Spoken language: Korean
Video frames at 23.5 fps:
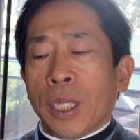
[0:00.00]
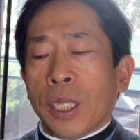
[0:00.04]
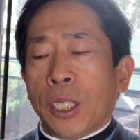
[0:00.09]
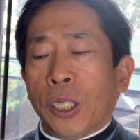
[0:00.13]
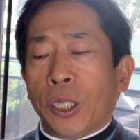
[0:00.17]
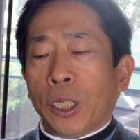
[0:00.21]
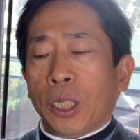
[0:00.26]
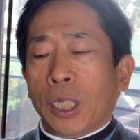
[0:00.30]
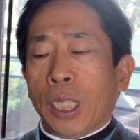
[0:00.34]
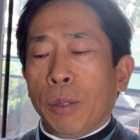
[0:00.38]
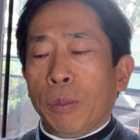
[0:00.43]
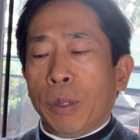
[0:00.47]

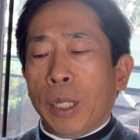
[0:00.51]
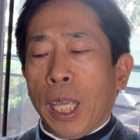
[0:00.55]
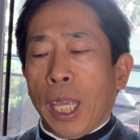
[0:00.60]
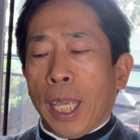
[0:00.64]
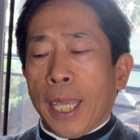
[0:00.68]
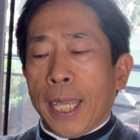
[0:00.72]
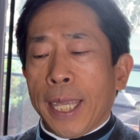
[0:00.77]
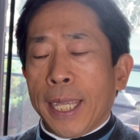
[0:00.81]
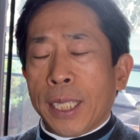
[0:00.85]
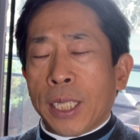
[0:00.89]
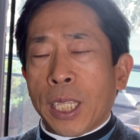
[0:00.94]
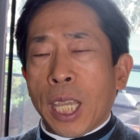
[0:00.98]
그렇기
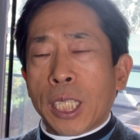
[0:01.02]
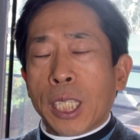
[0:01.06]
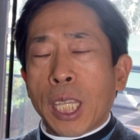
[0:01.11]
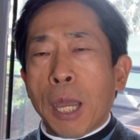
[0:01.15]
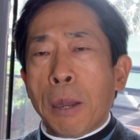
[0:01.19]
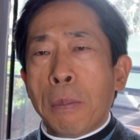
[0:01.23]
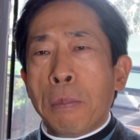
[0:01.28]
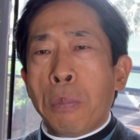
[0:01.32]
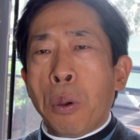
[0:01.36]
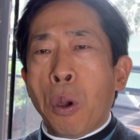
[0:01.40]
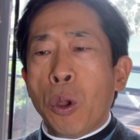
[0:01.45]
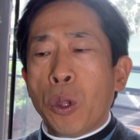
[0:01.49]
때문에
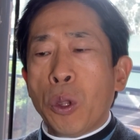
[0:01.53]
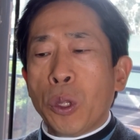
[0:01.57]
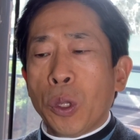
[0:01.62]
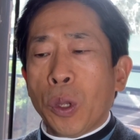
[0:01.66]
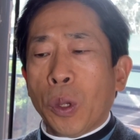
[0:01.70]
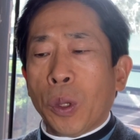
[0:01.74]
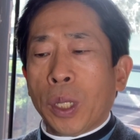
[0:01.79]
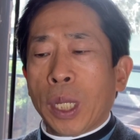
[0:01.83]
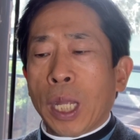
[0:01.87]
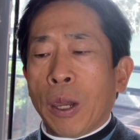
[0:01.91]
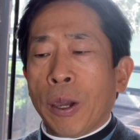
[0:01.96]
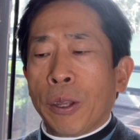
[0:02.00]
세상
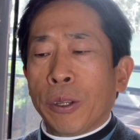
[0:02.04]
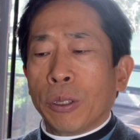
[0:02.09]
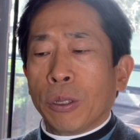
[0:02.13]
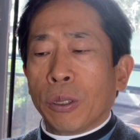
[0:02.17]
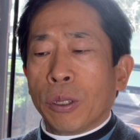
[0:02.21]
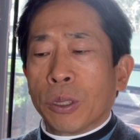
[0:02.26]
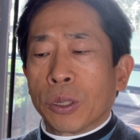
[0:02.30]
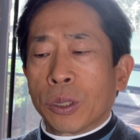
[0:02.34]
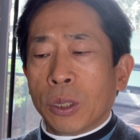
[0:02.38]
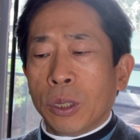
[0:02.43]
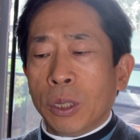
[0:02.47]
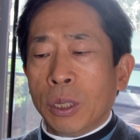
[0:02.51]
폭력이라고 하는
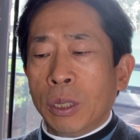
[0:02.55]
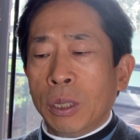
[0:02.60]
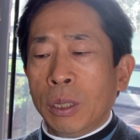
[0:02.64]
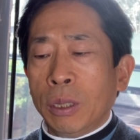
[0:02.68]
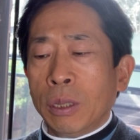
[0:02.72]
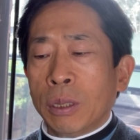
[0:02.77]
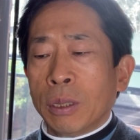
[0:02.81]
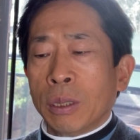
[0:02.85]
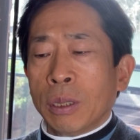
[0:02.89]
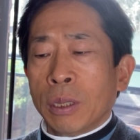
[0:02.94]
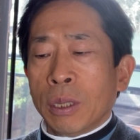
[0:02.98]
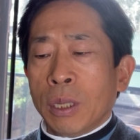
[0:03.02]
것은
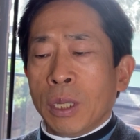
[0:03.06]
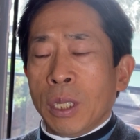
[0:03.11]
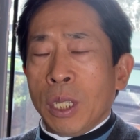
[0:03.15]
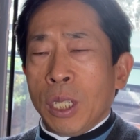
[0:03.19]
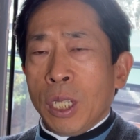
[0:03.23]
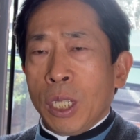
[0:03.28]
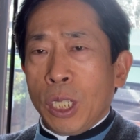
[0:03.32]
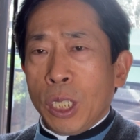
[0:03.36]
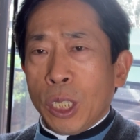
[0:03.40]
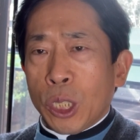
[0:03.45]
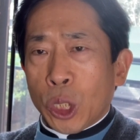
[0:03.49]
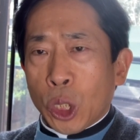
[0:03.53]

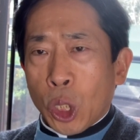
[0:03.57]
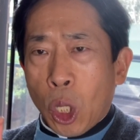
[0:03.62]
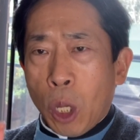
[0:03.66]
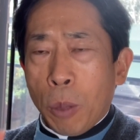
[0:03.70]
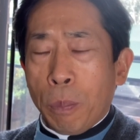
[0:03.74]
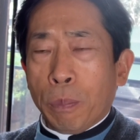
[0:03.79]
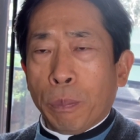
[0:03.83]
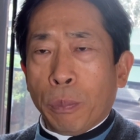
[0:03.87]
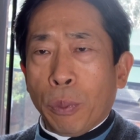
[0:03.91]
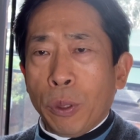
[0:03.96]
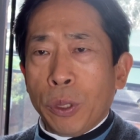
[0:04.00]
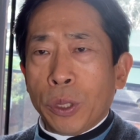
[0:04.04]

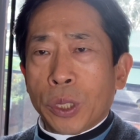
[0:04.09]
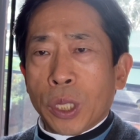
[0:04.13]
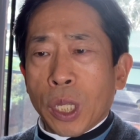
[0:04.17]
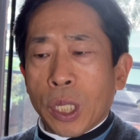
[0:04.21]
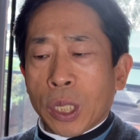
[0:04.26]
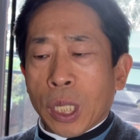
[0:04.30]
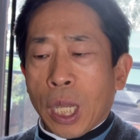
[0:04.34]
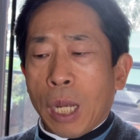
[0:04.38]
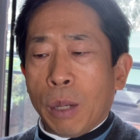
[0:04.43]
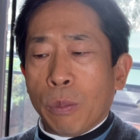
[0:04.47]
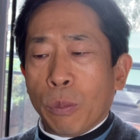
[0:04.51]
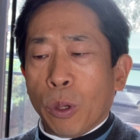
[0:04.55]
첫 번째
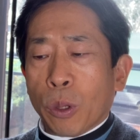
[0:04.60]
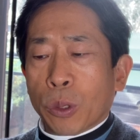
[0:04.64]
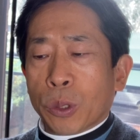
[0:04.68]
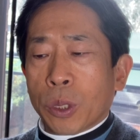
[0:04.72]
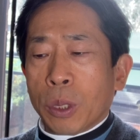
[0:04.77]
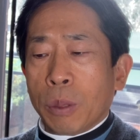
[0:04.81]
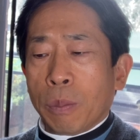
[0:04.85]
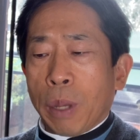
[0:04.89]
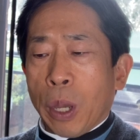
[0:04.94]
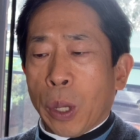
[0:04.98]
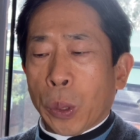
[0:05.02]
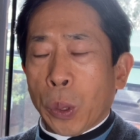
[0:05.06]

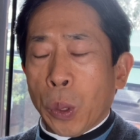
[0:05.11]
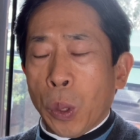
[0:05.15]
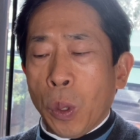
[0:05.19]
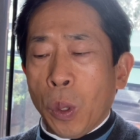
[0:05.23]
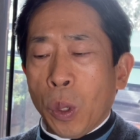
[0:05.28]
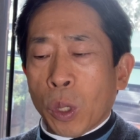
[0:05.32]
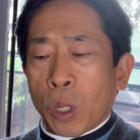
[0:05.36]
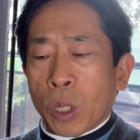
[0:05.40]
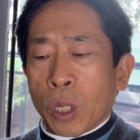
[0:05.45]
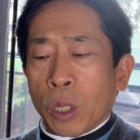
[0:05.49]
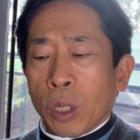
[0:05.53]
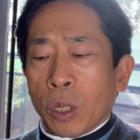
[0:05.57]
잘못은
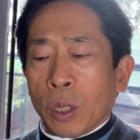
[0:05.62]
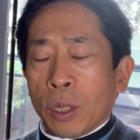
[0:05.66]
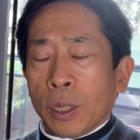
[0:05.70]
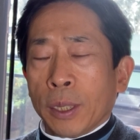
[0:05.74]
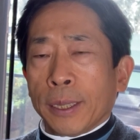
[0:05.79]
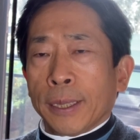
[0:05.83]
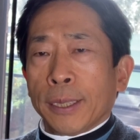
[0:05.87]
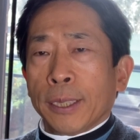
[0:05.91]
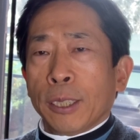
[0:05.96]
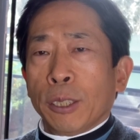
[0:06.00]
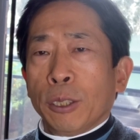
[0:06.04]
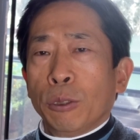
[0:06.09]
바로
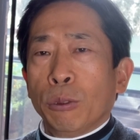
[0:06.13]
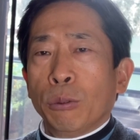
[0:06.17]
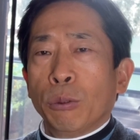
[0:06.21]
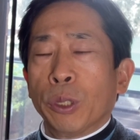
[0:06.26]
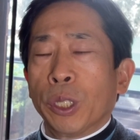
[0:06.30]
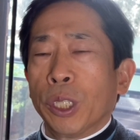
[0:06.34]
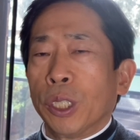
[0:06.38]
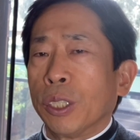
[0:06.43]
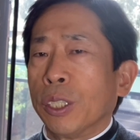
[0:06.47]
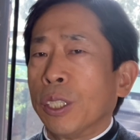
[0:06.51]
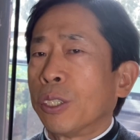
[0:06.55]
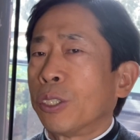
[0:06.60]

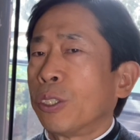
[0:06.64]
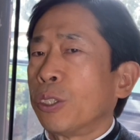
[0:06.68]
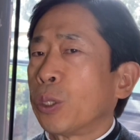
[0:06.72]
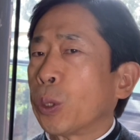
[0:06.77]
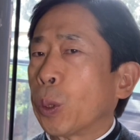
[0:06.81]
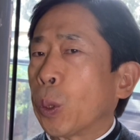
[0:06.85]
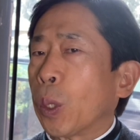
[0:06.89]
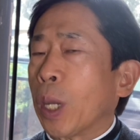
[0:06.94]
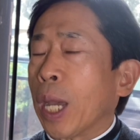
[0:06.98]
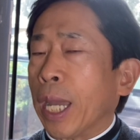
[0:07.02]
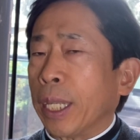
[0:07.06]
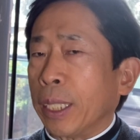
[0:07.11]
우리들
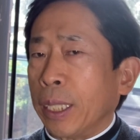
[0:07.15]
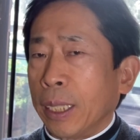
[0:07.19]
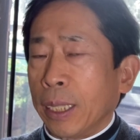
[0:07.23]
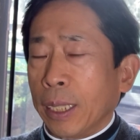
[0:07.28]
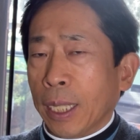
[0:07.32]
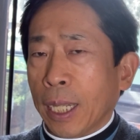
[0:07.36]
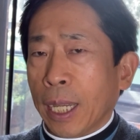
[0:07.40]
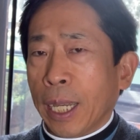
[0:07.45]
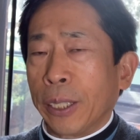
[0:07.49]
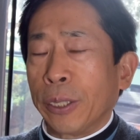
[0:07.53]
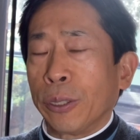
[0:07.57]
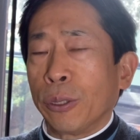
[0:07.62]
스스로가
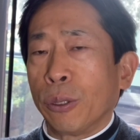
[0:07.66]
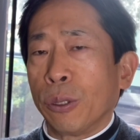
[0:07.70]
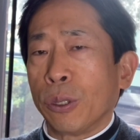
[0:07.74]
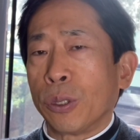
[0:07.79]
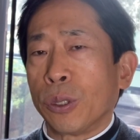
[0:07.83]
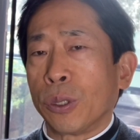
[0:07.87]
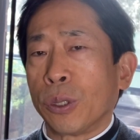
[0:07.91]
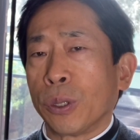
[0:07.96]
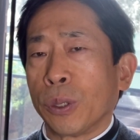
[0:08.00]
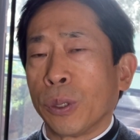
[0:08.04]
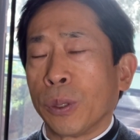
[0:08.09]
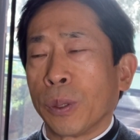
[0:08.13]
아닌가 하는
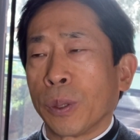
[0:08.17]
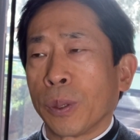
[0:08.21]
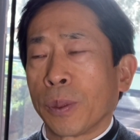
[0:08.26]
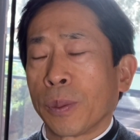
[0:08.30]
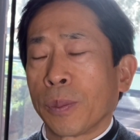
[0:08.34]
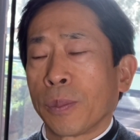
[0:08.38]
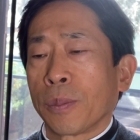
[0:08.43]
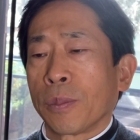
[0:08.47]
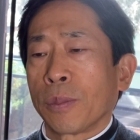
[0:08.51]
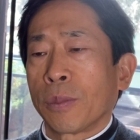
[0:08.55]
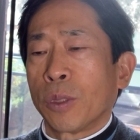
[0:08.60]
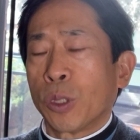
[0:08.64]
것이죠.
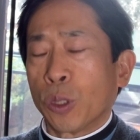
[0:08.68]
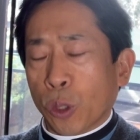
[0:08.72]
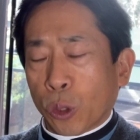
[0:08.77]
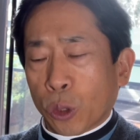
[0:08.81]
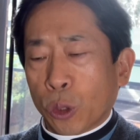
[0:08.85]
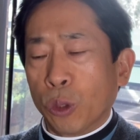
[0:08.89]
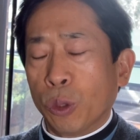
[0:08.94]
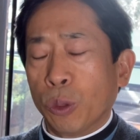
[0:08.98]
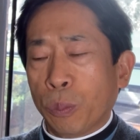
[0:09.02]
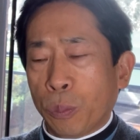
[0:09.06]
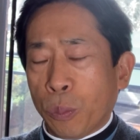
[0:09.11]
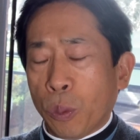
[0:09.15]

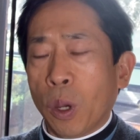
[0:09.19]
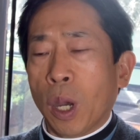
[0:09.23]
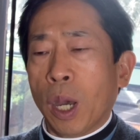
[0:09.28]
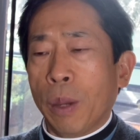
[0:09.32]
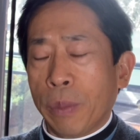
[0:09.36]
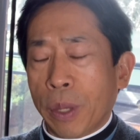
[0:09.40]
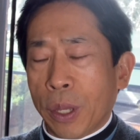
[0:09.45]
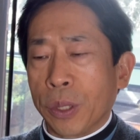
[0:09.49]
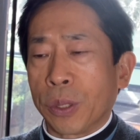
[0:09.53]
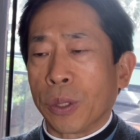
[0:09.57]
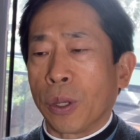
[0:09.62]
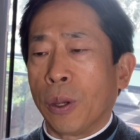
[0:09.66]
저도
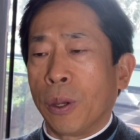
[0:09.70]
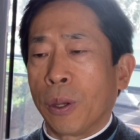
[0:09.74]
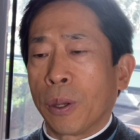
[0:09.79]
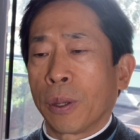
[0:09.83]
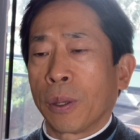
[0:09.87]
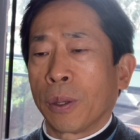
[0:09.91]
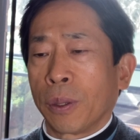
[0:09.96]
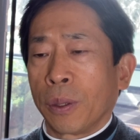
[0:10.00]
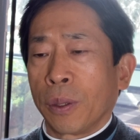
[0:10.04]
포함해서